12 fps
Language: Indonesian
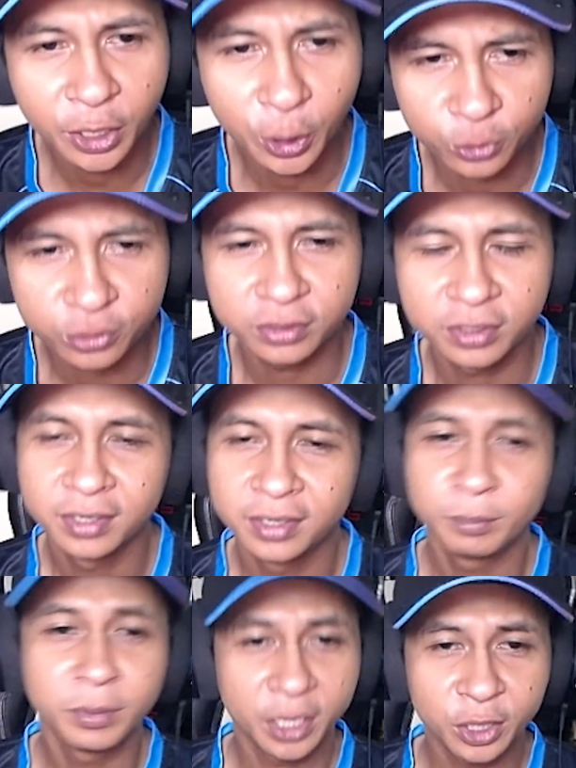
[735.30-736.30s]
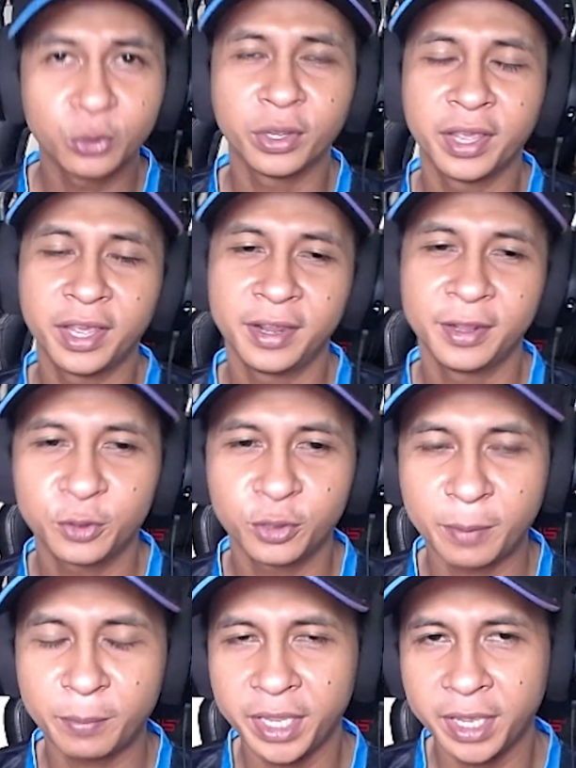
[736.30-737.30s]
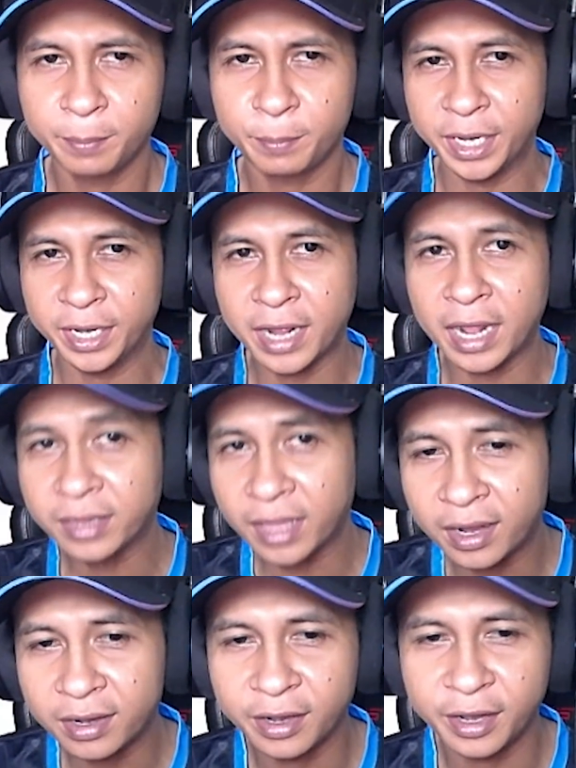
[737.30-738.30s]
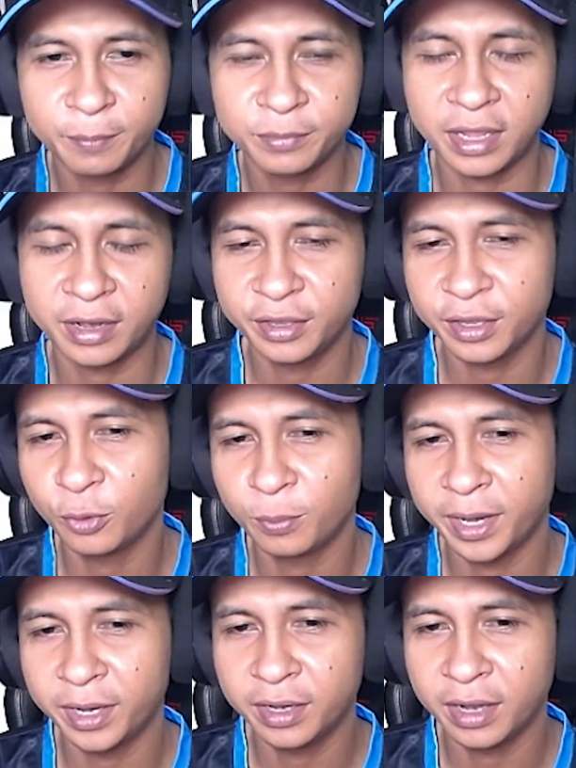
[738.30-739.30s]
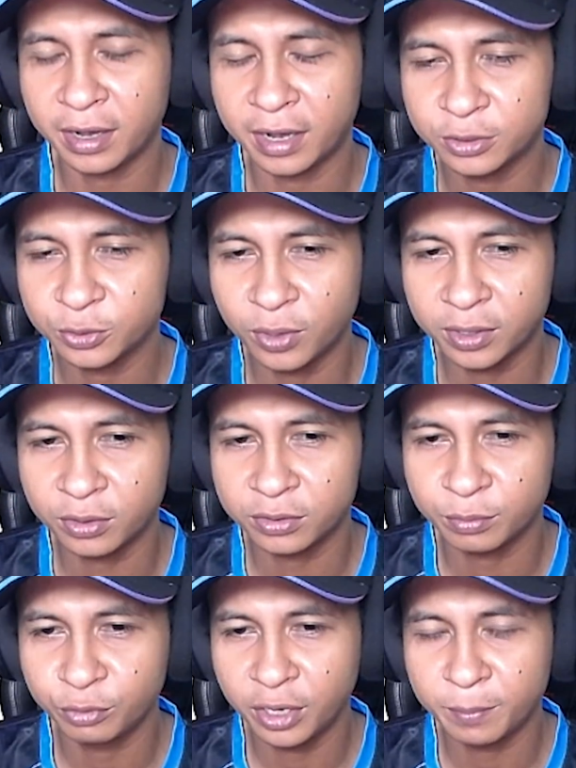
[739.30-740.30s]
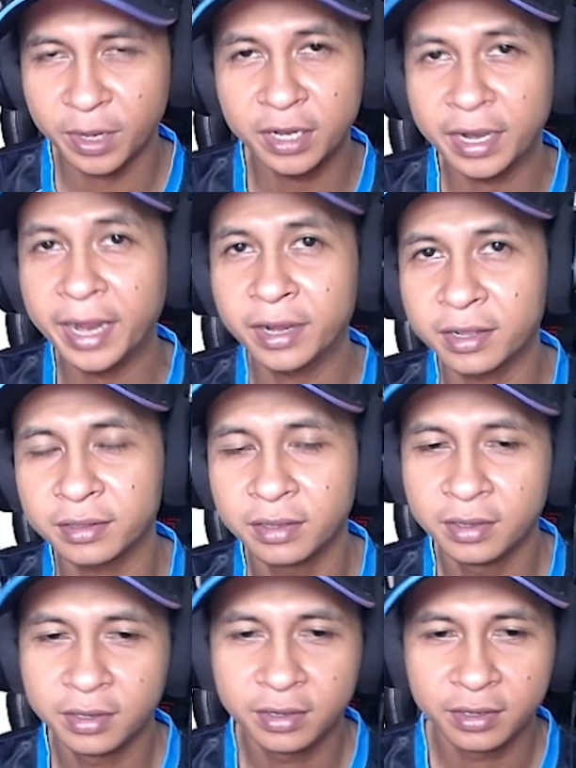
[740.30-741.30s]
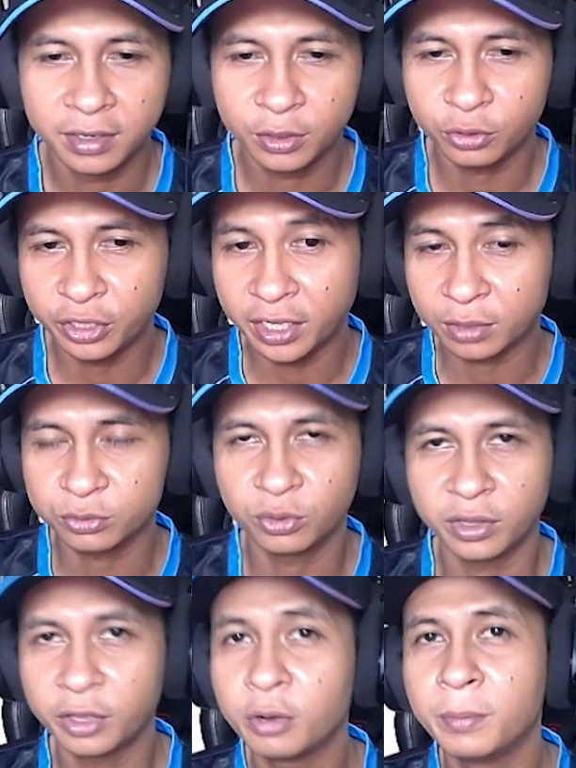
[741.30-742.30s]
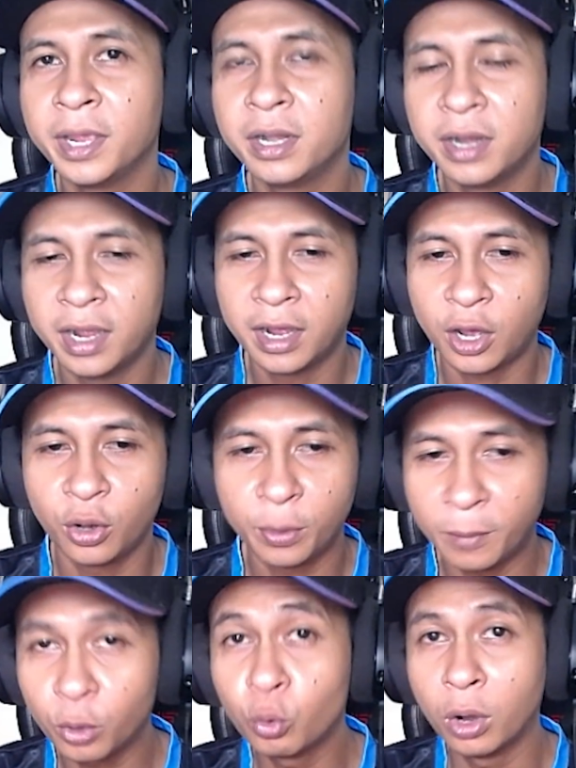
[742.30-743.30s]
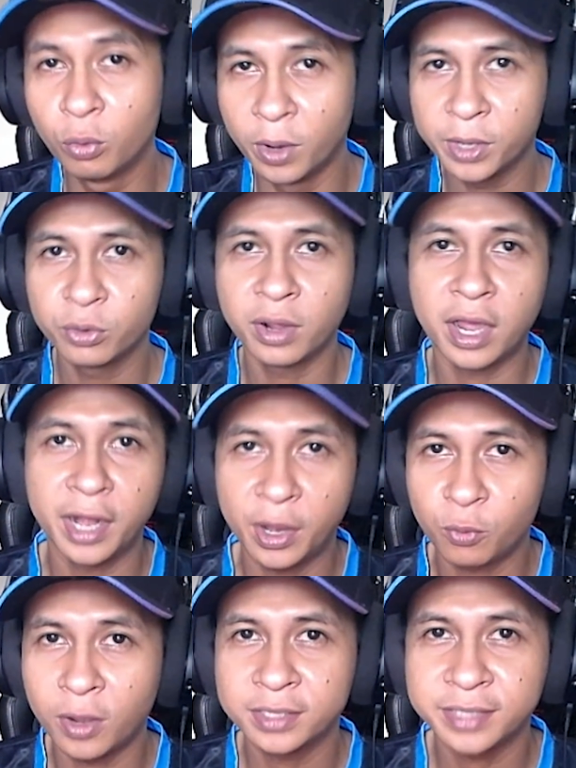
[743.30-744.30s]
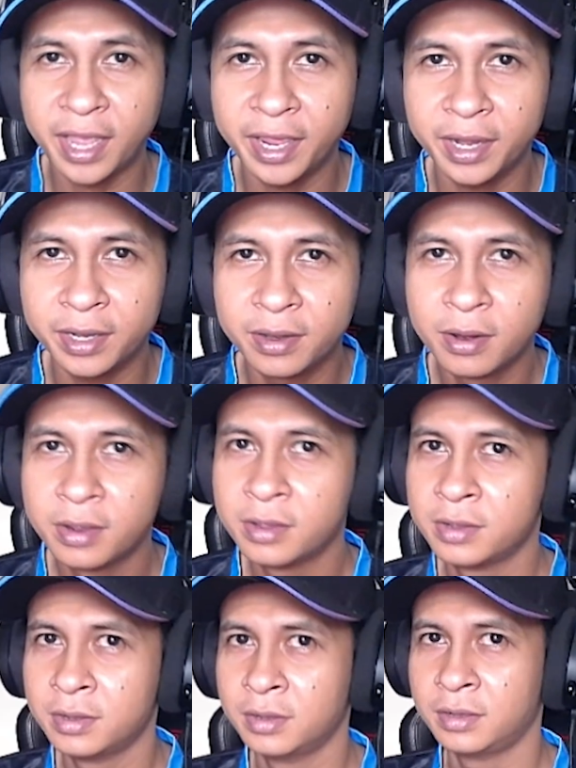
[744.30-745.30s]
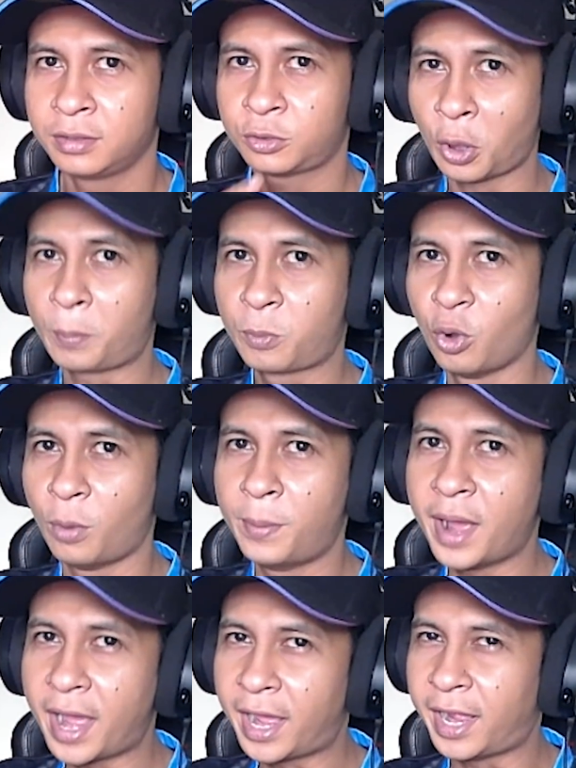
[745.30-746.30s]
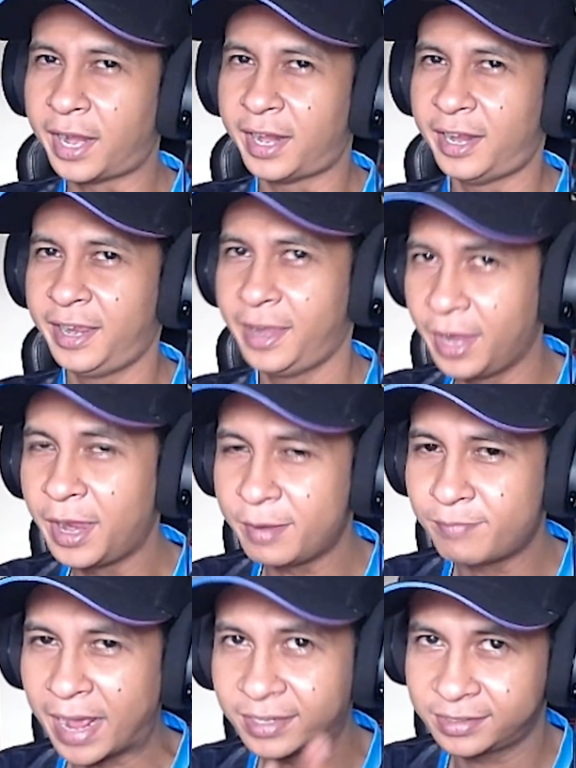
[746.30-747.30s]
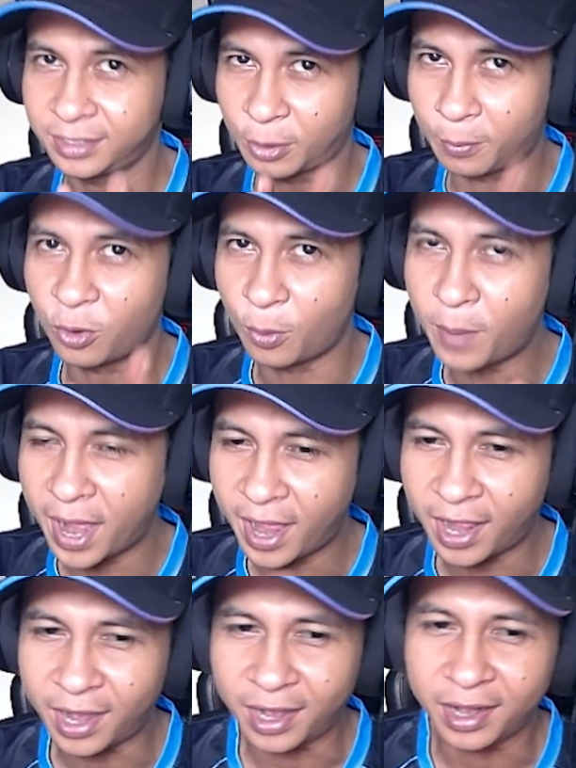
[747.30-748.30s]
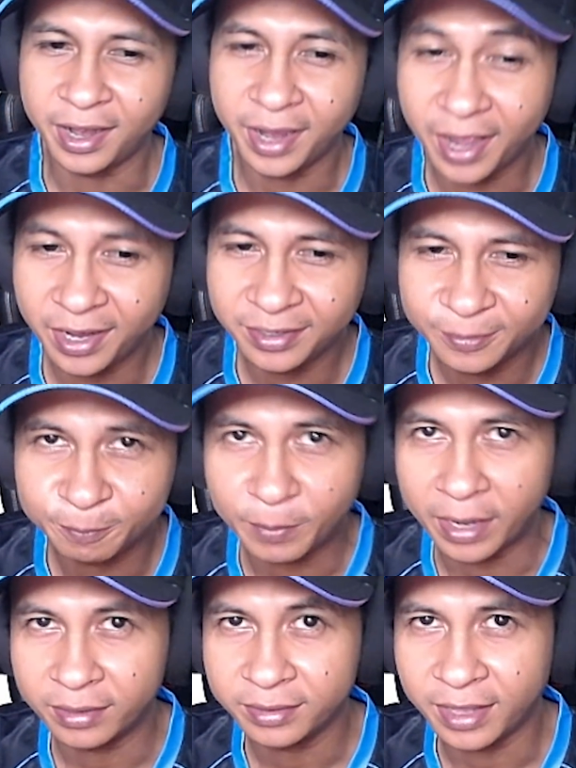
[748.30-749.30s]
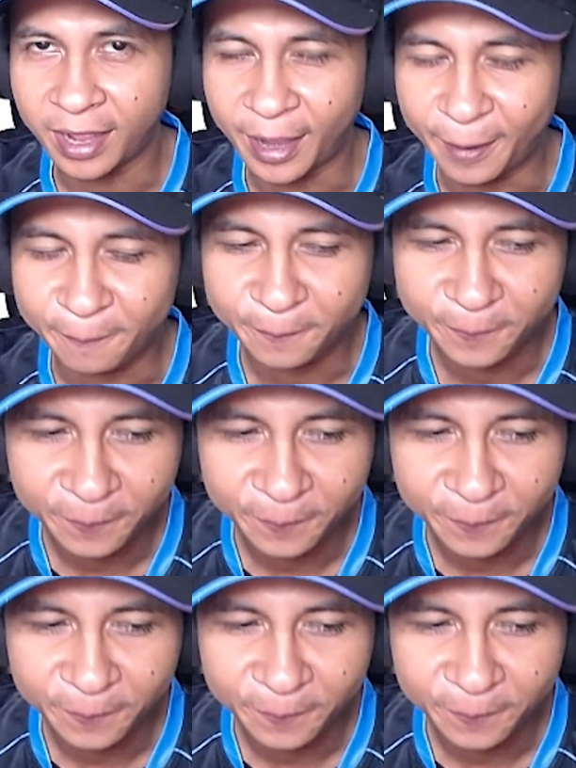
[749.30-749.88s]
Serius begitu ya itu namanya peningkatan dari yang tadinya lu main di kelas squad terus kemudian main di ranked itu tingkat kesulitannya udah beda kalau memang dua-duanya udah kalian kuasain top global ya pasti top global ya kan mantap